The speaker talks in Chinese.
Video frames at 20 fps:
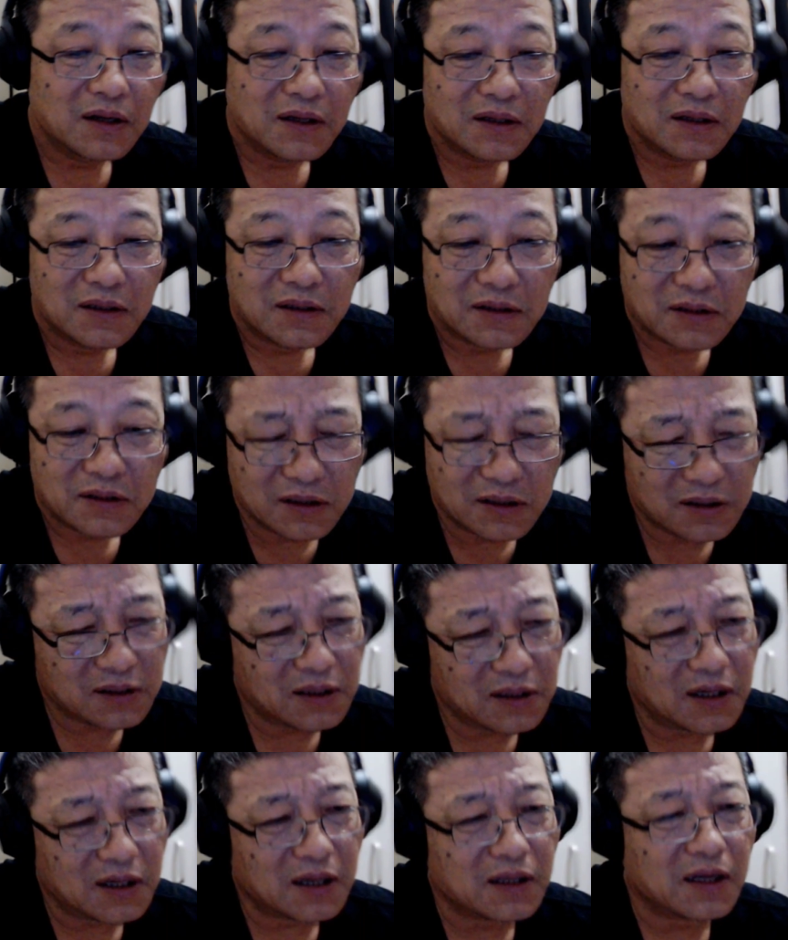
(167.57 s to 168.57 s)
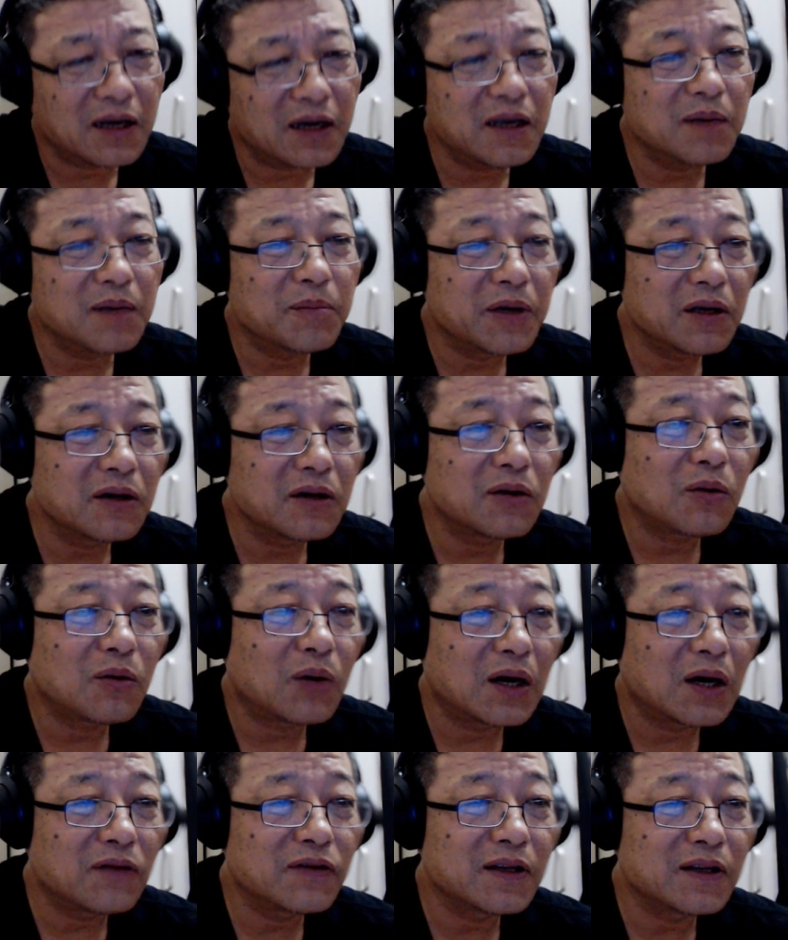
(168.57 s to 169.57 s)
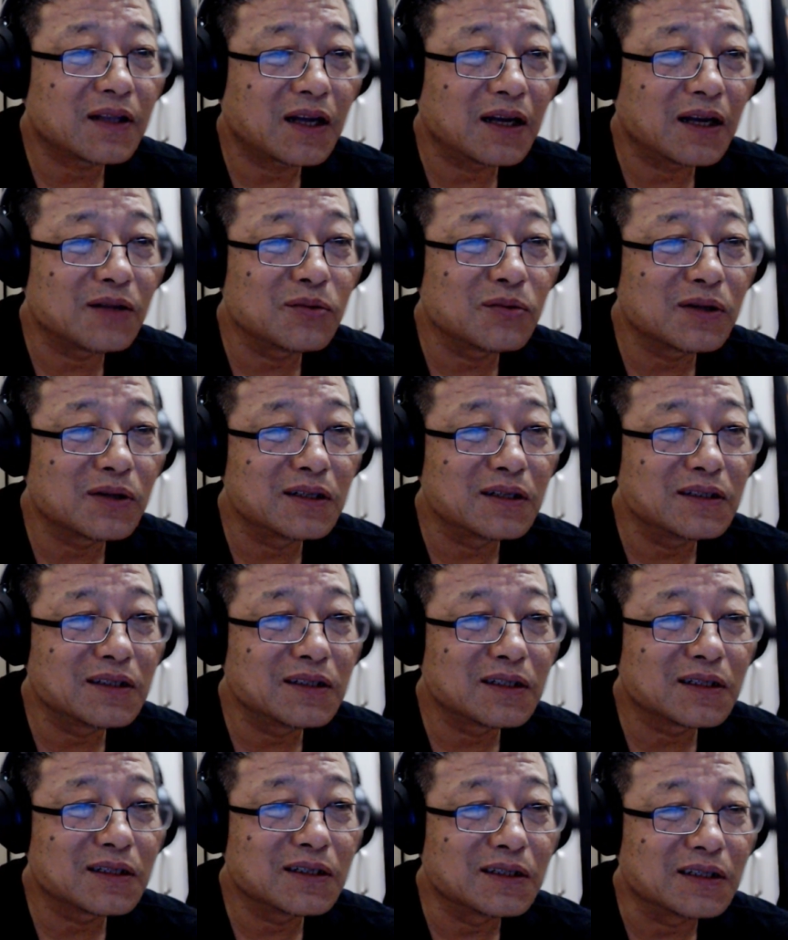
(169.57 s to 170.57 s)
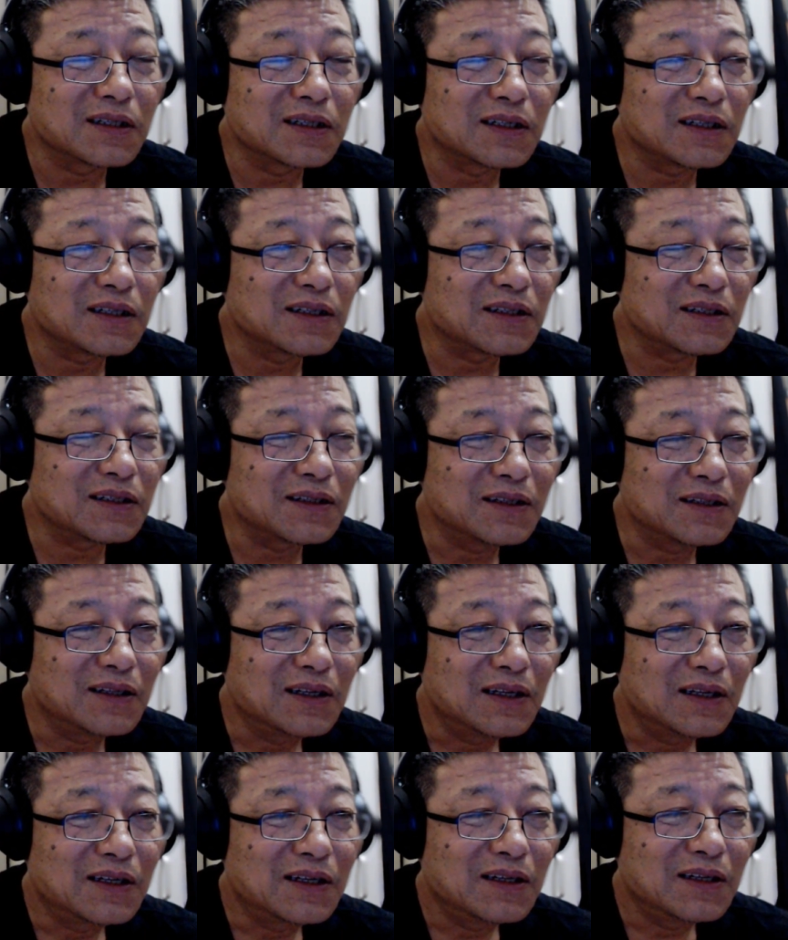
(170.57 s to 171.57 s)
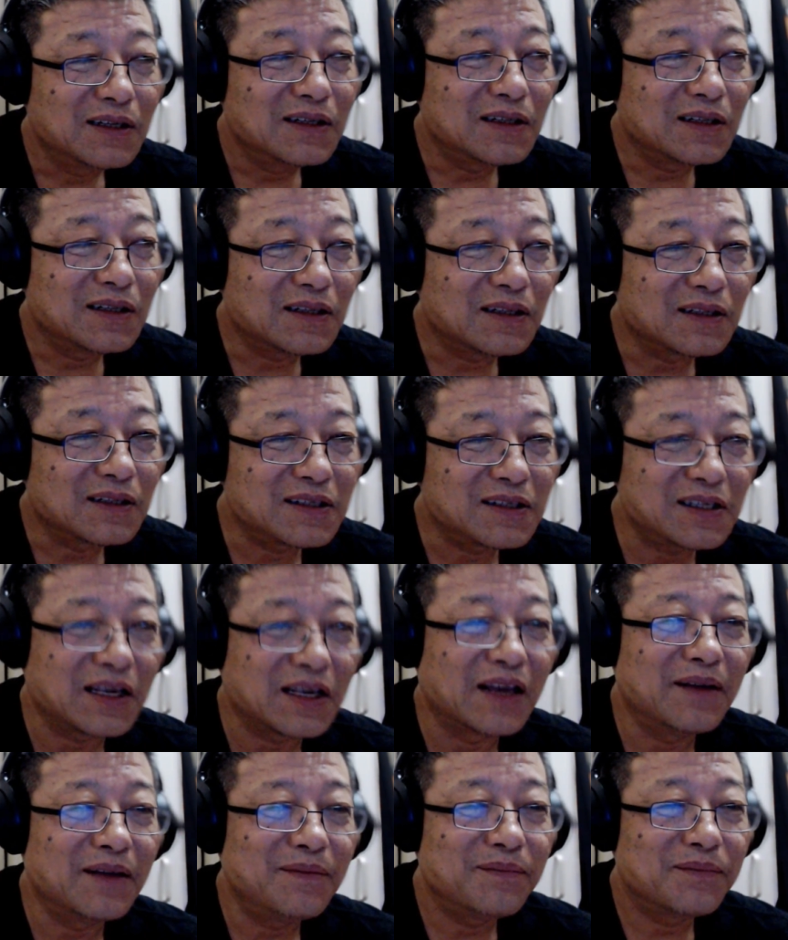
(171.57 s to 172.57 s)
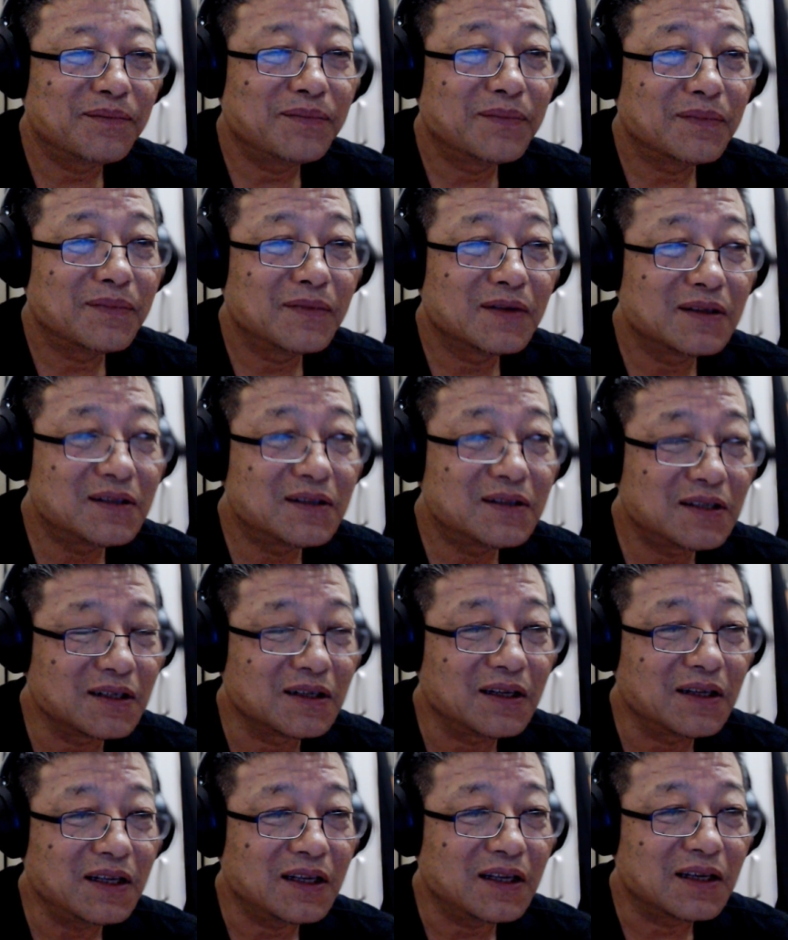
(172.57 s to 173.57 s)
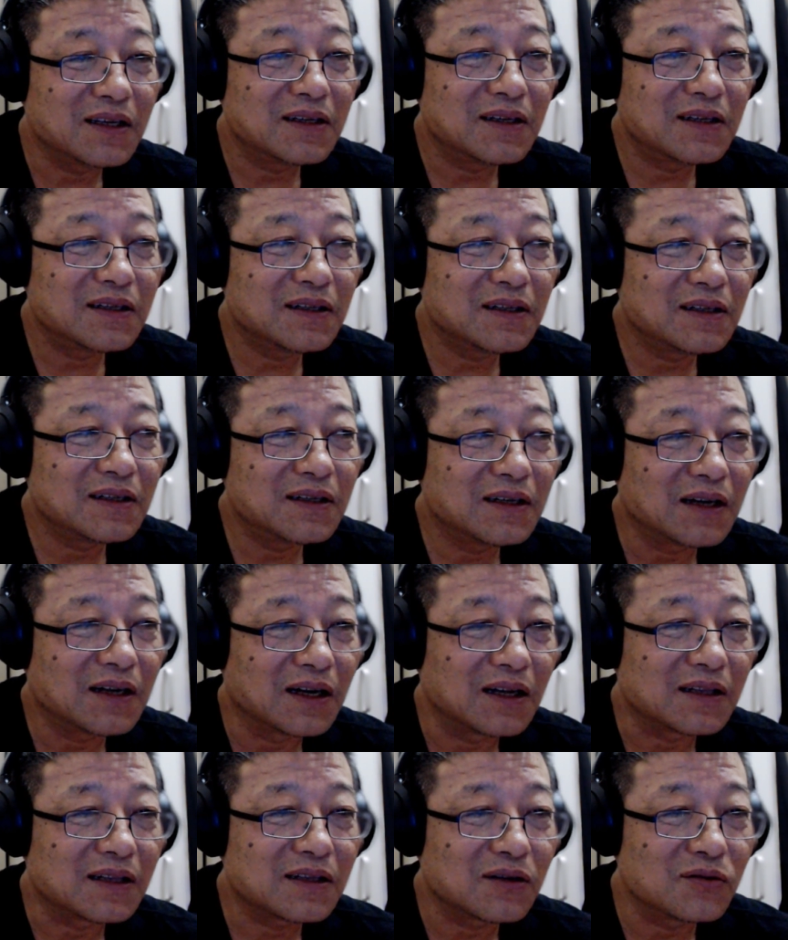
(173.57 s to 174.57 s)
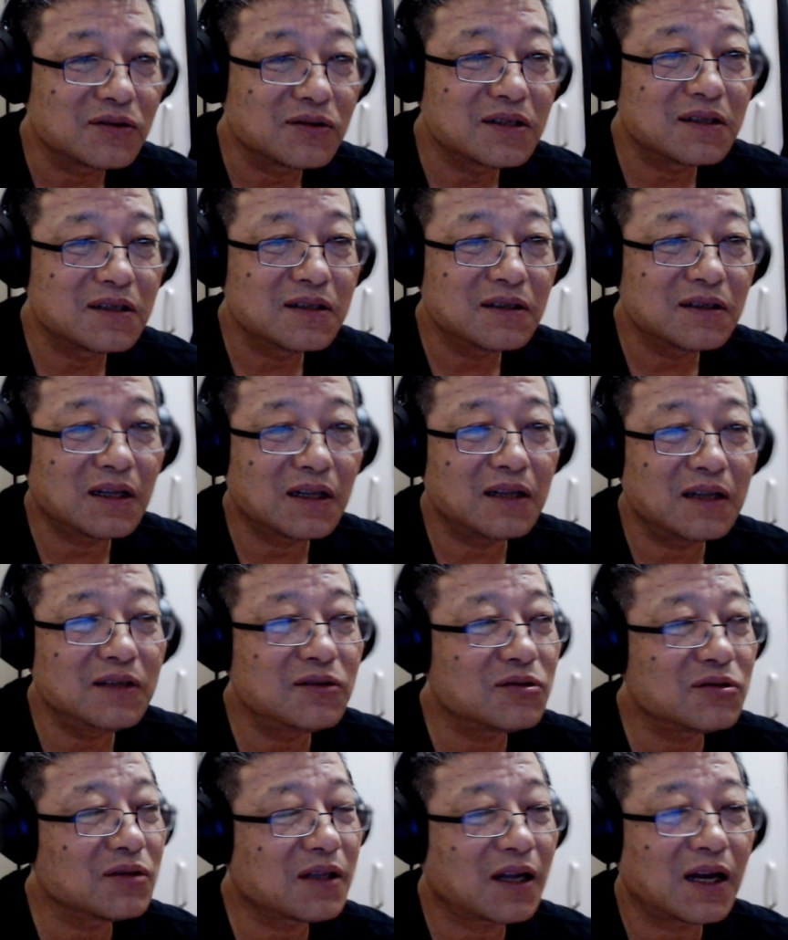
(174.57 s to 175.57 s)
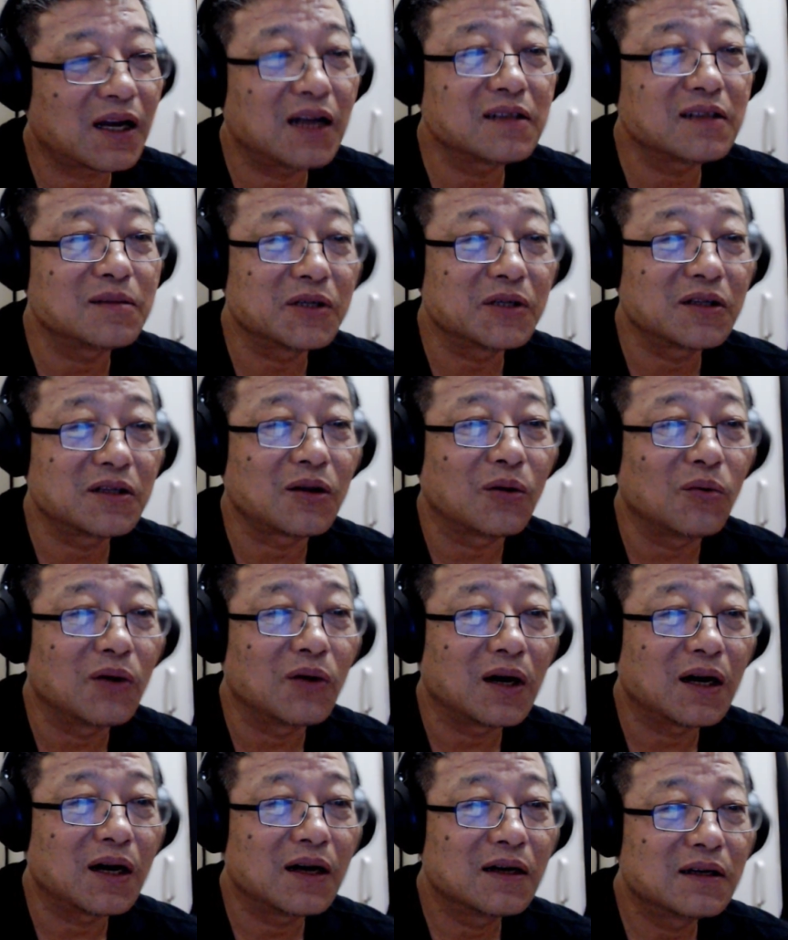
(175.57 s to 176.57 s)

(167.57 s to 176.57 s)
其实啊，他也没有花费太多的这个呃钱、精力啊、投资。那你说他怎么兜啊？